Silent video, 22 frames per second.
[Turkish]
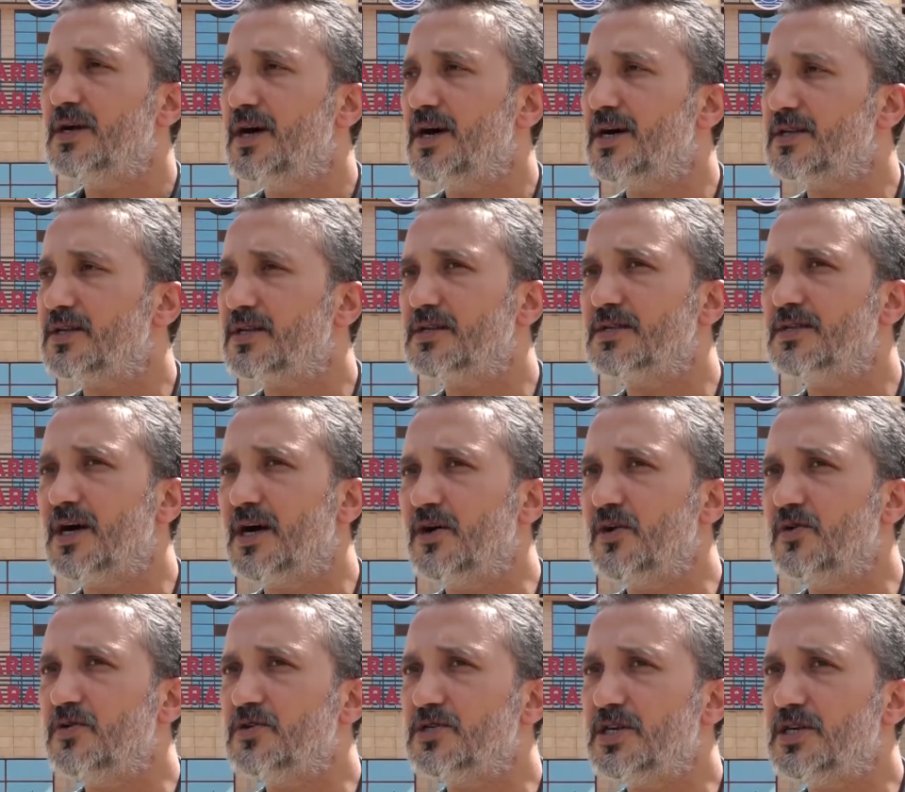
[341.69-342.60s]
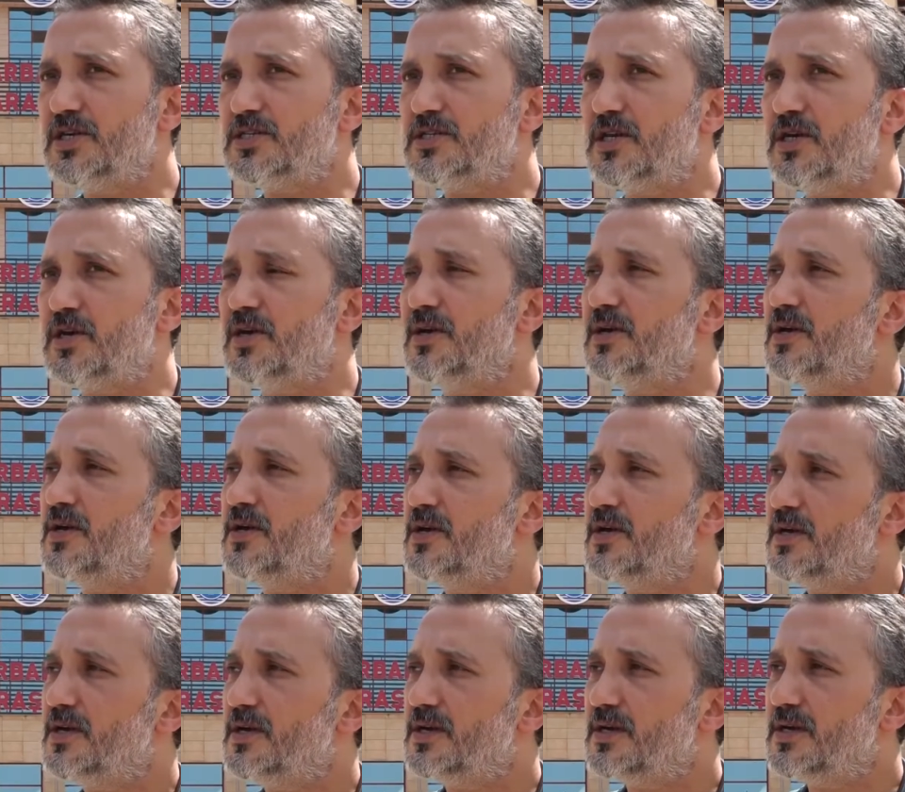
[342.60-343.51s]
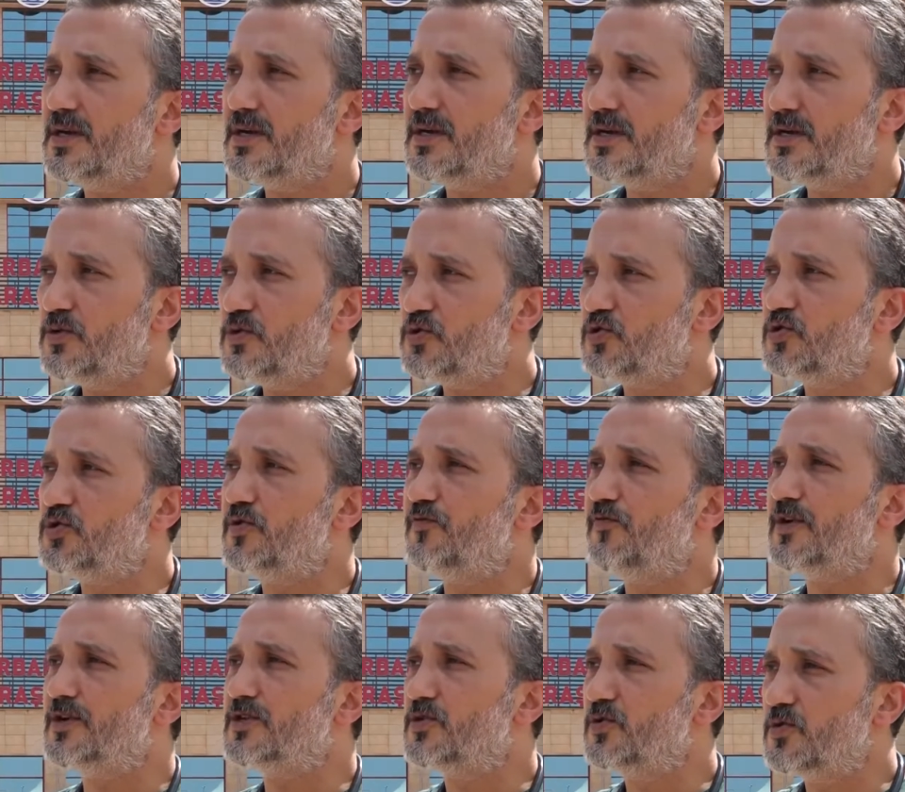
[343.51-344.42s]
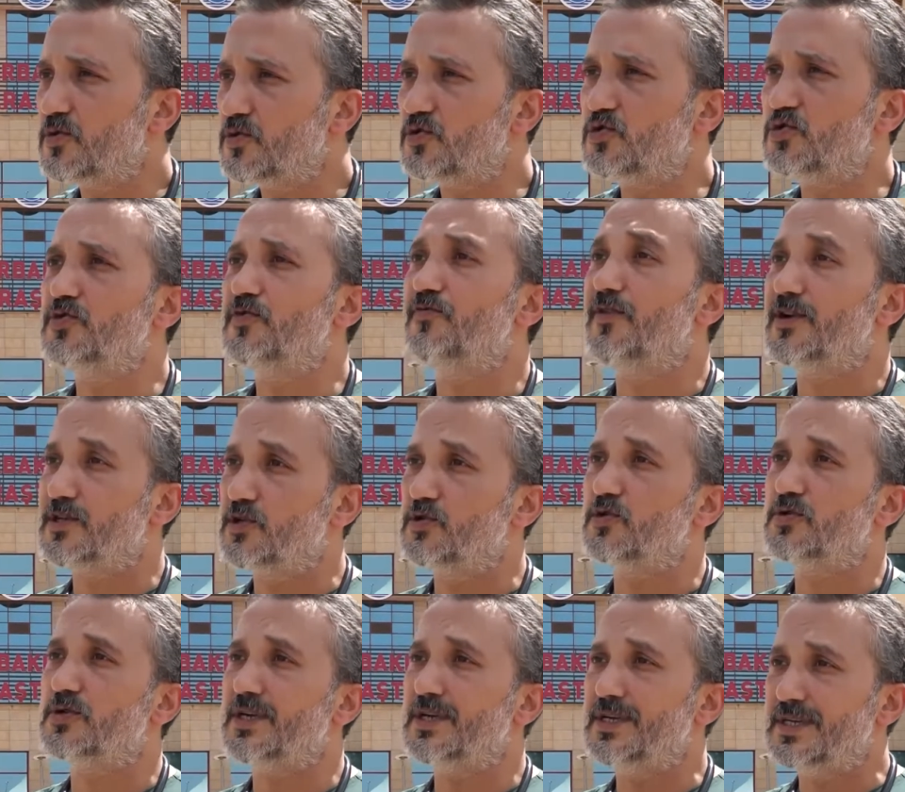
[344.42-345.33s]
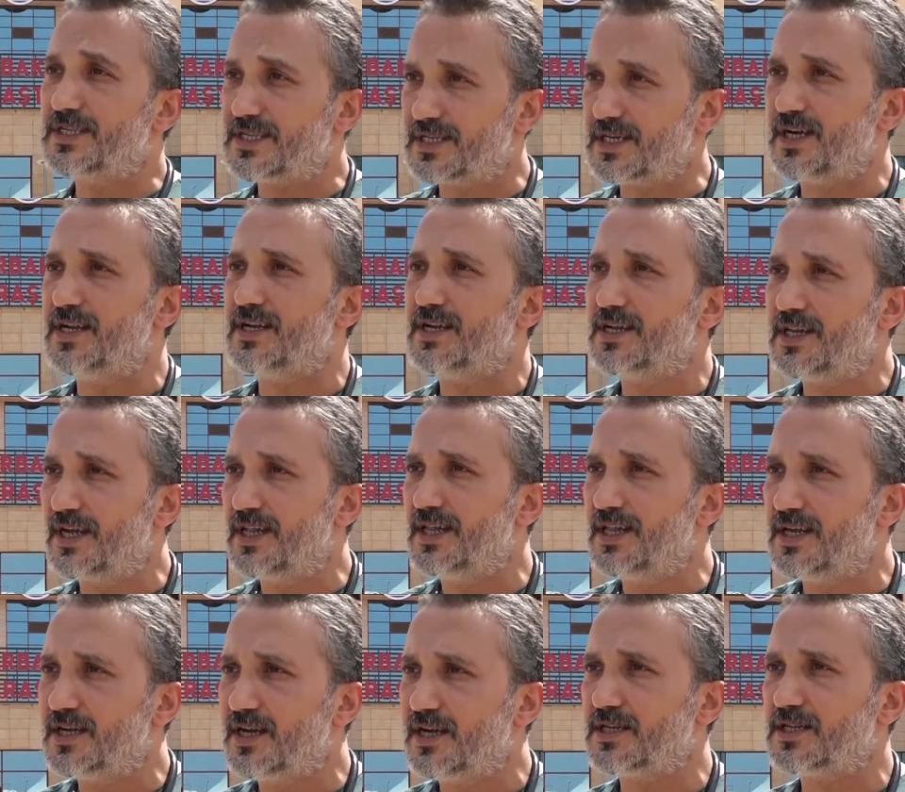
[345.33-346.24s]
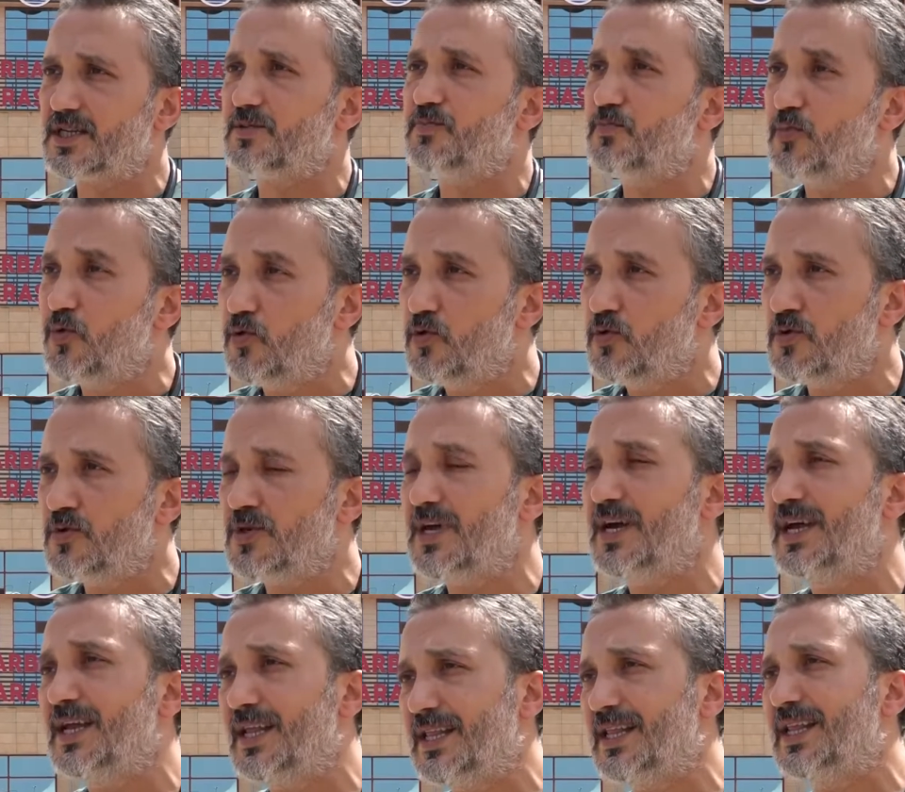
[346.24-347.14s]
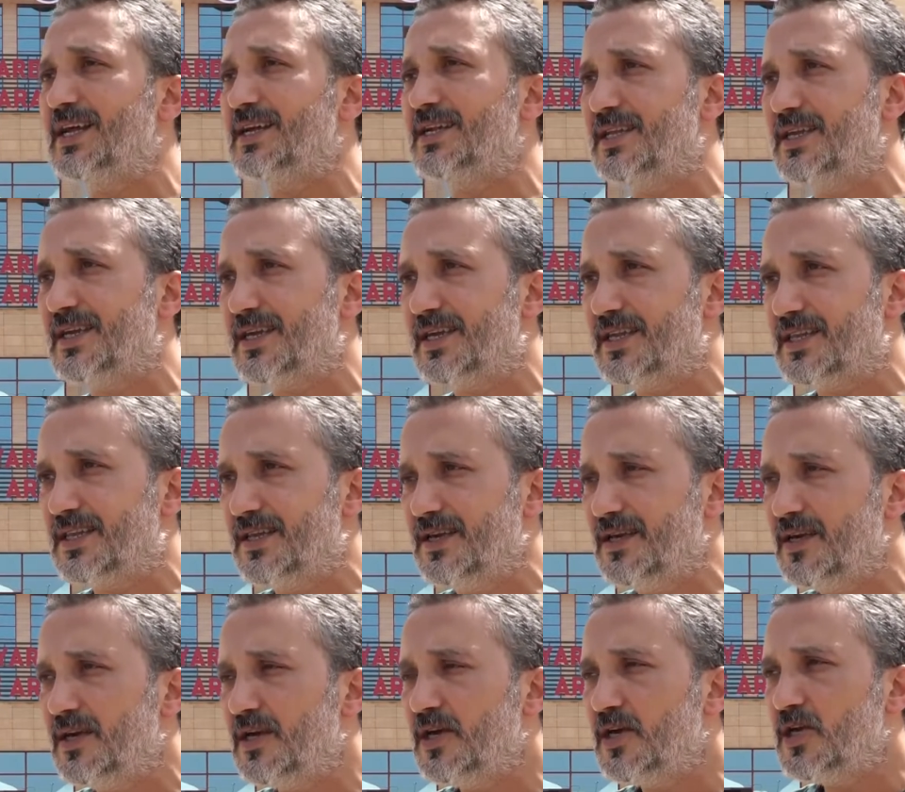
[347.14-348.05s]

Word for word: Artık daha önce işte e, üçüncü fazı yok, üçüncü fazı yok diye ısrar edenler artık bunun da ellerinden gitti.